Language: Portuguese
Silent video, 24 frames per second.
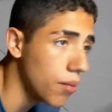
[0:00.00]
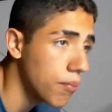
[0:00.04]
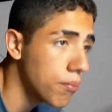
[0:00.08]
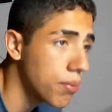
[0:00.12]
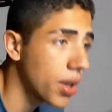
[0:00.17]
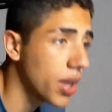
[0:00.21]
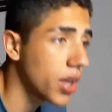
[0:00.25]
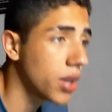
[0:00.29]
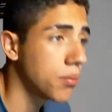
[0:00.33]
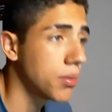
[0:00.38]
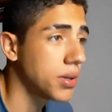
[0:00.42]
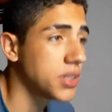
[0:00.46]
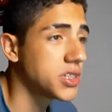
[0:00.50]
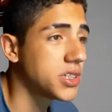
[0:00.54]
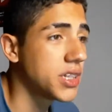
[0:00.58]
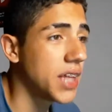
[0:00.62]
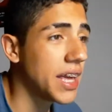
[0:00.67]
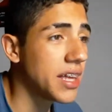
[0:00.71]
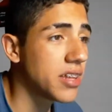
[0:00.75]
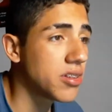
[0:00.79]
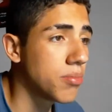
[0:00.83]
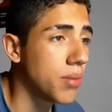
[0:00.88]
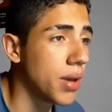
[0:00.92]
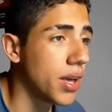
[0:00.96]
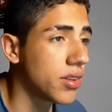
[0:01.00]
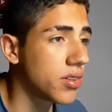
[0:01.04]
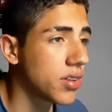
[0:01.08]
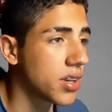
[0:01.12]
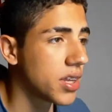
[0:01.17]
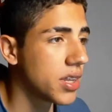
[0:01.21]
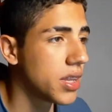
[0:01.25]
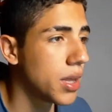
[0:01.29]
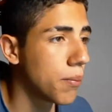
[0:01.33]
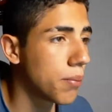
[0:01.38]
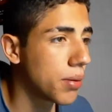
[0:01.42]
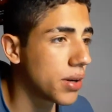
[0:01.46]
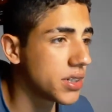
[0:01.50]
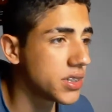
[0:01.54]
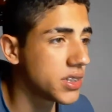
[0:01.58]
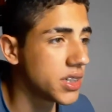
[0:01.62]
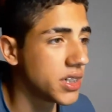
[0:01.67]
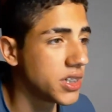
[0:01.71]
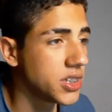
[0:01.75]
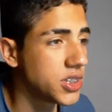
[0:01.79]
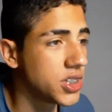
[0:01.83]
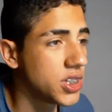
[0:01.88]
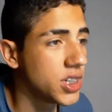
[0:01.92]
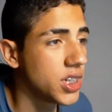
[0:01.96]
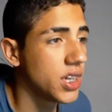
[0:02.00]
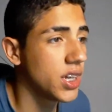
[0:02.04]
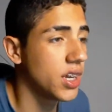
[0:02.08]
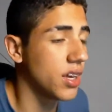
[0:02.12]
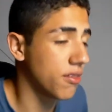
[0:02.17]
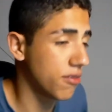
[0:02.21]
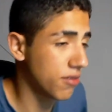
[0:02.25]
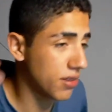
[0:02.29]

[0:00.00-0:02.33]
pegando uma de 10 metros que dá pra gente